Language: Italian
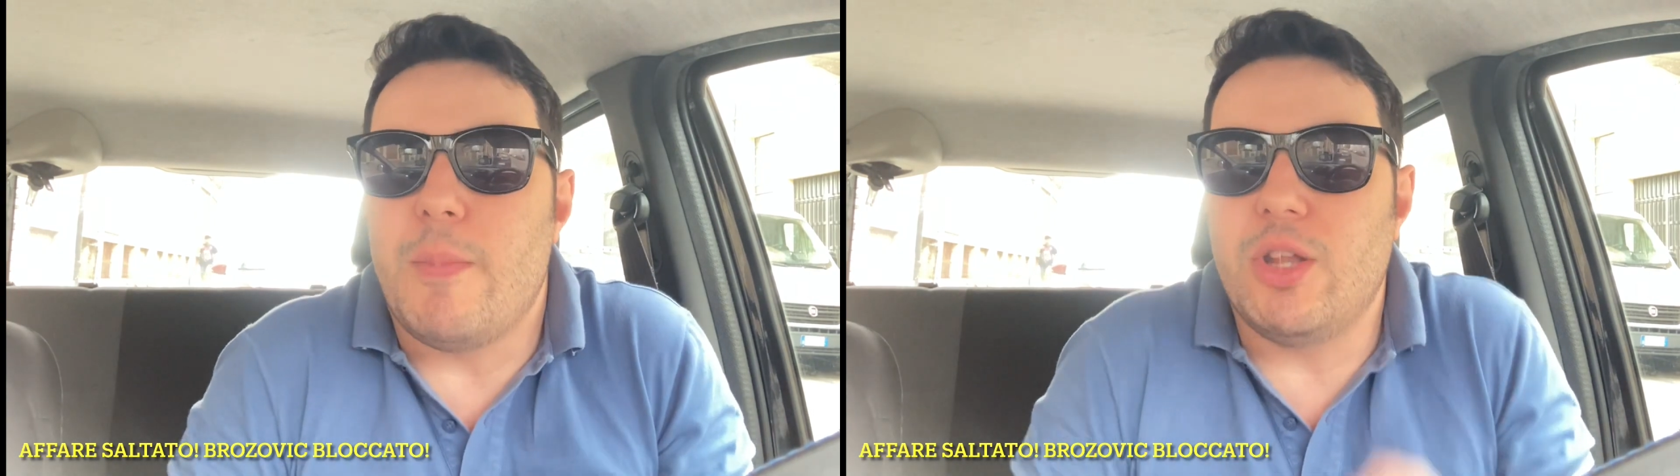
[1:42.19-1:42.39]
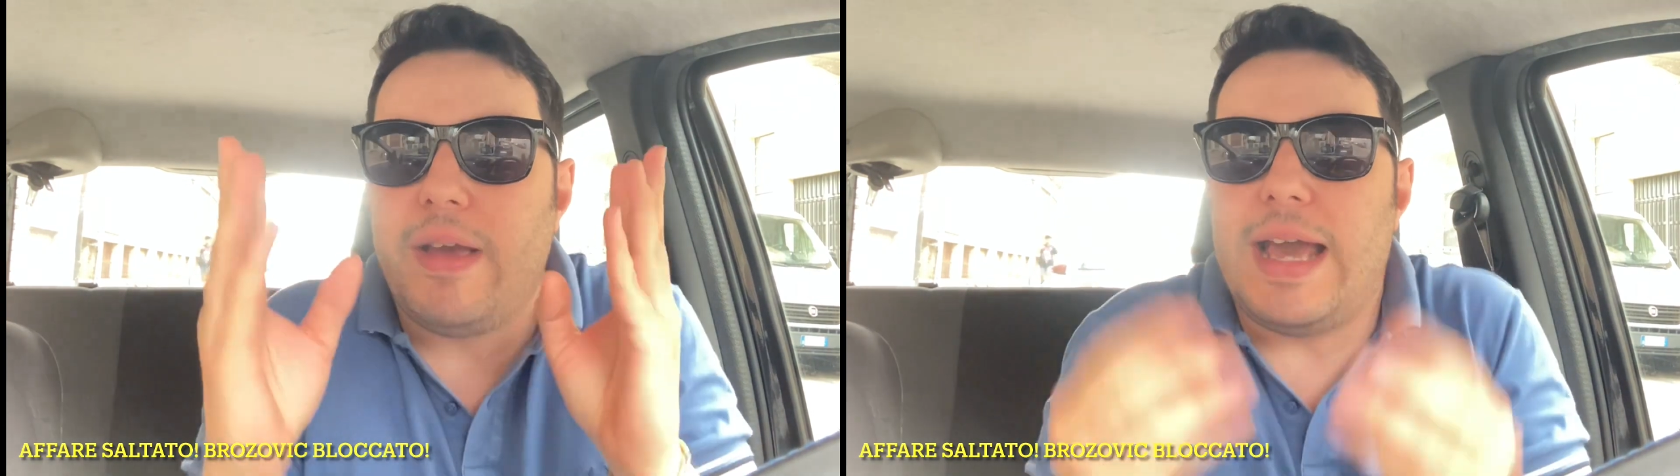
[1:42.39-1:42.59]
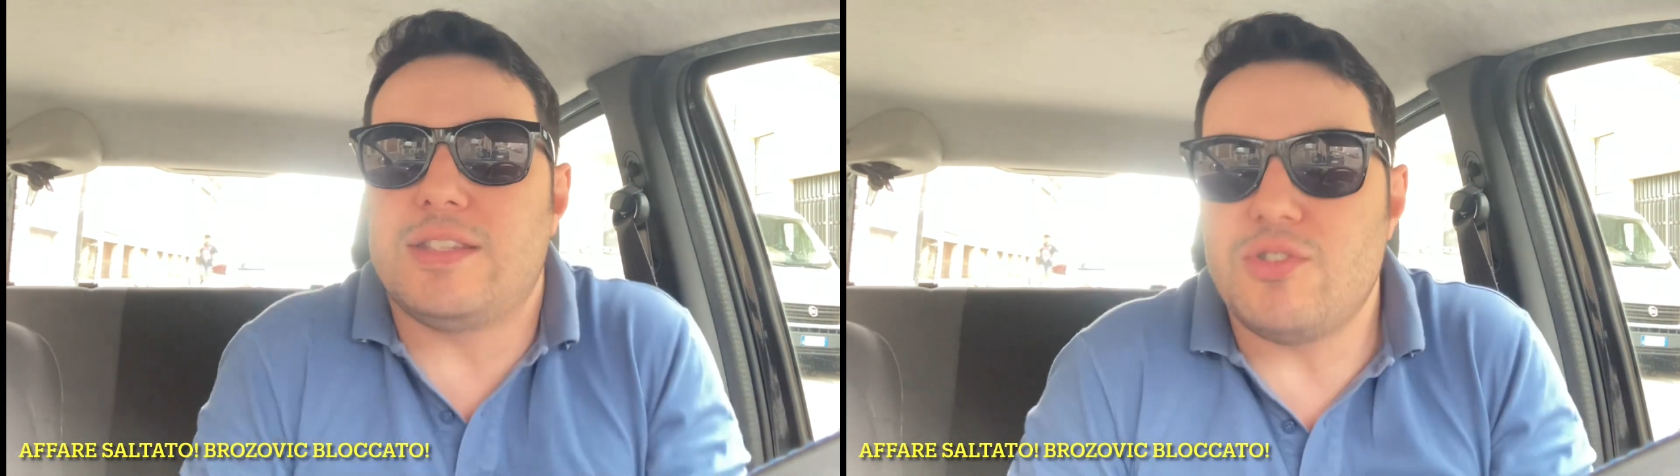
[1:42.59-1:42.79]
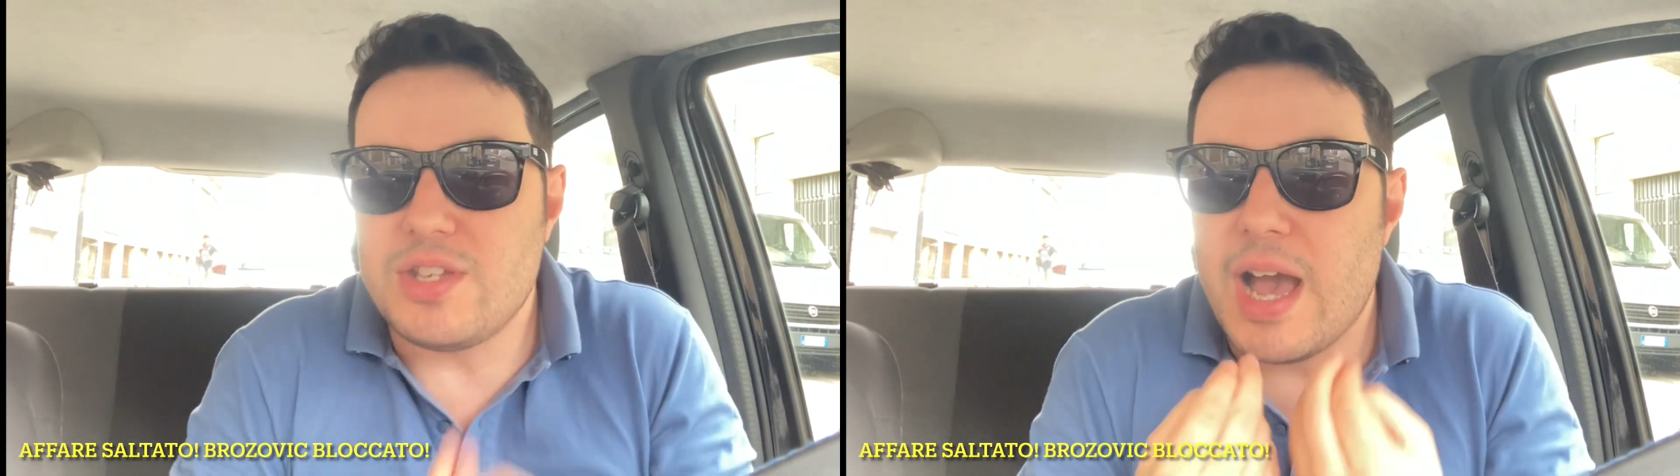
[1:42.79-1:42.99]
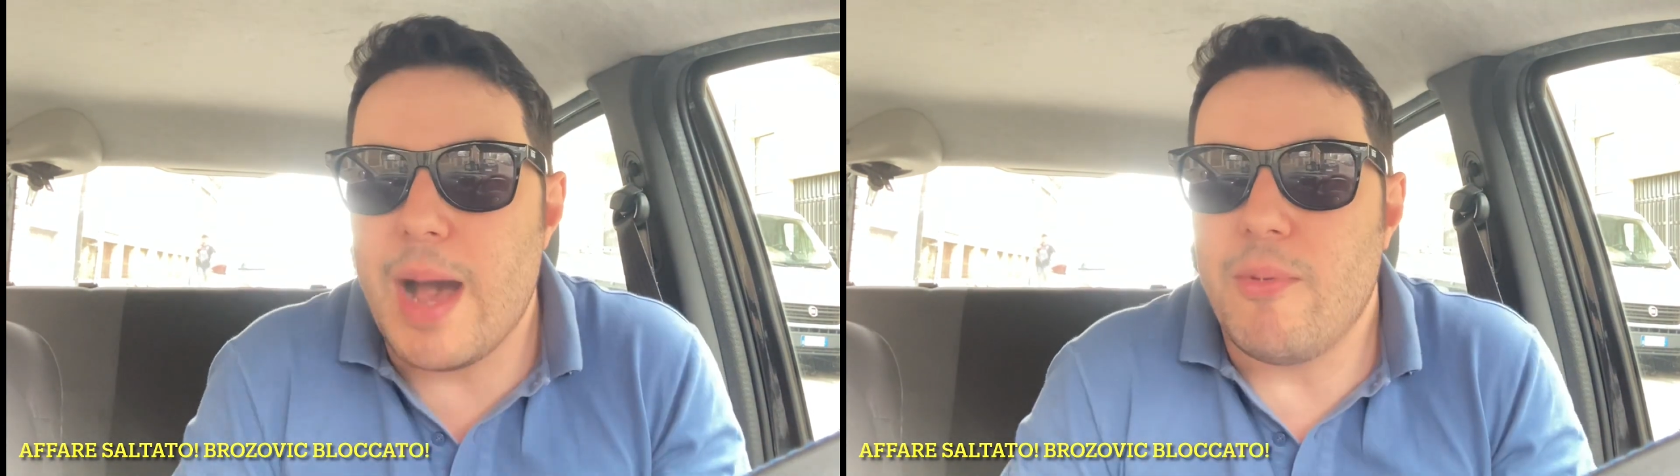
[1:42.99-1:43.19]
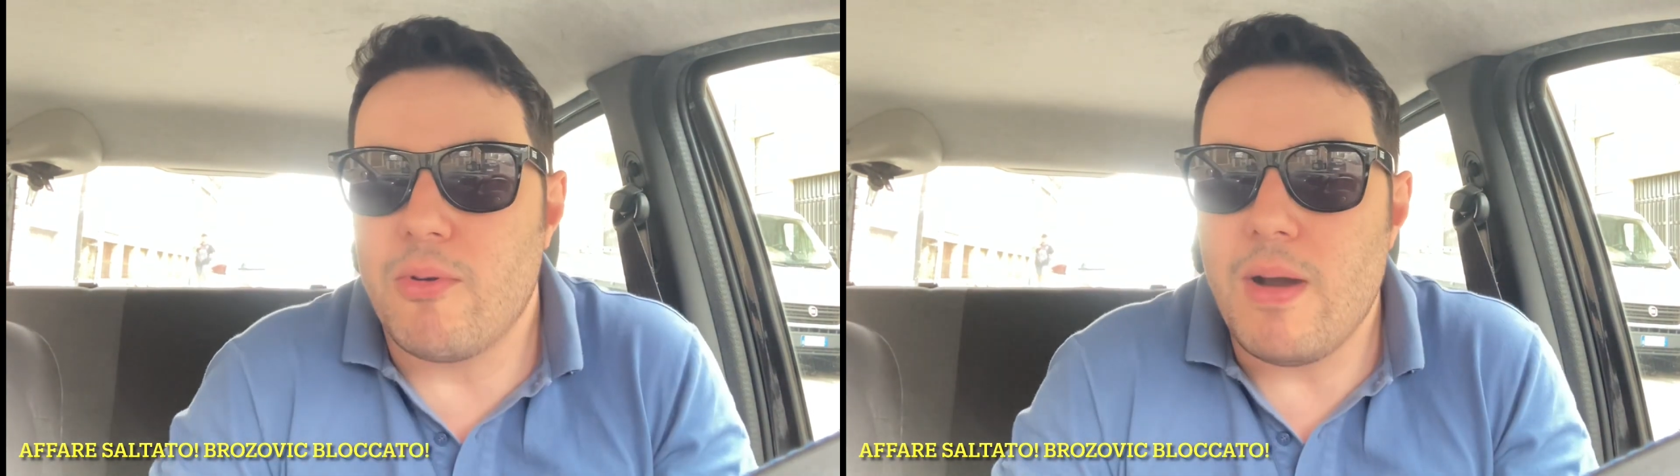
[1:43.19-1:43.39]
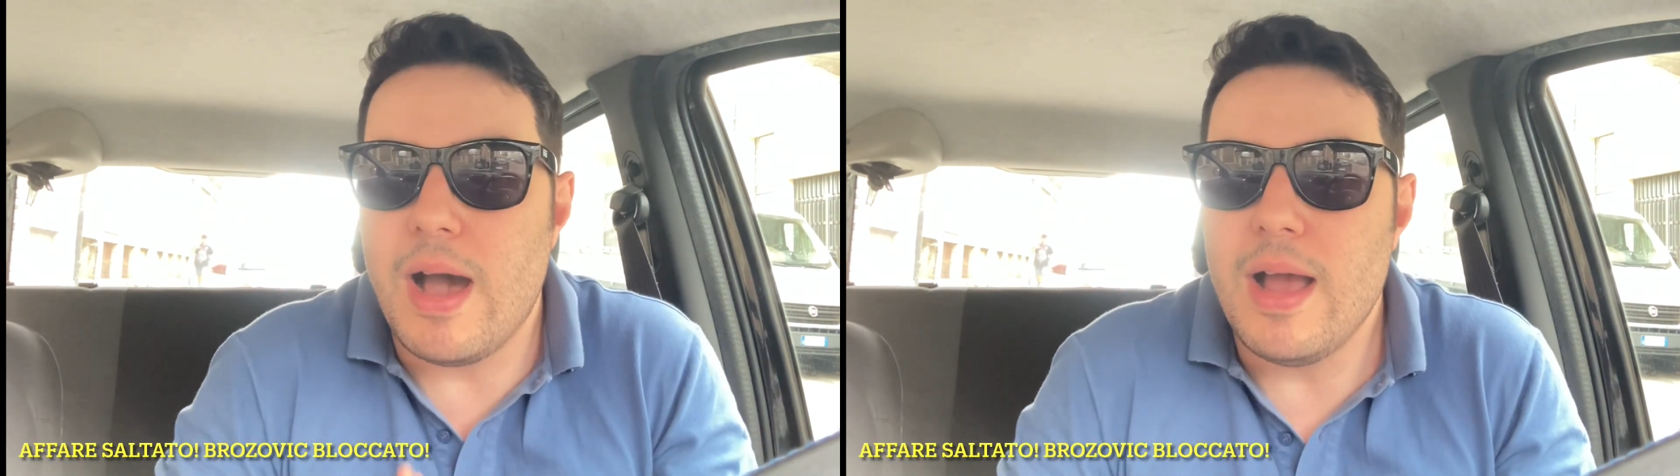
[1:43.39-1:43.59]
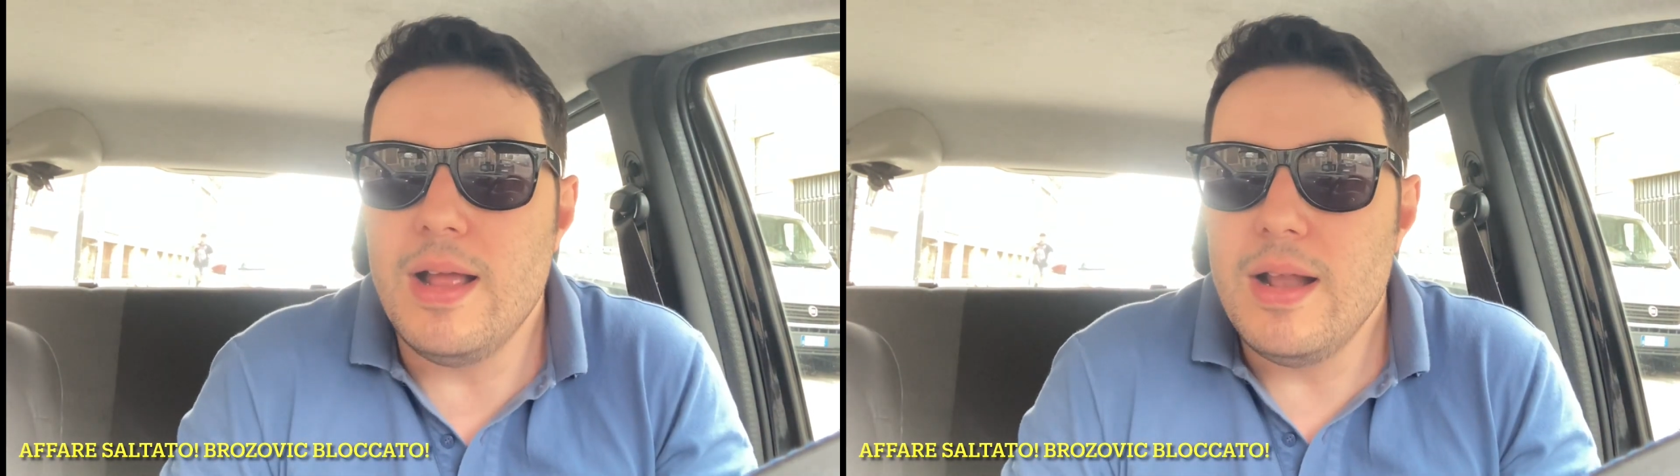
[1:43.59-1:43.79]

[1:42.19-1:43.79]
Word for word: Oh, ma dove cazzo siamo qua?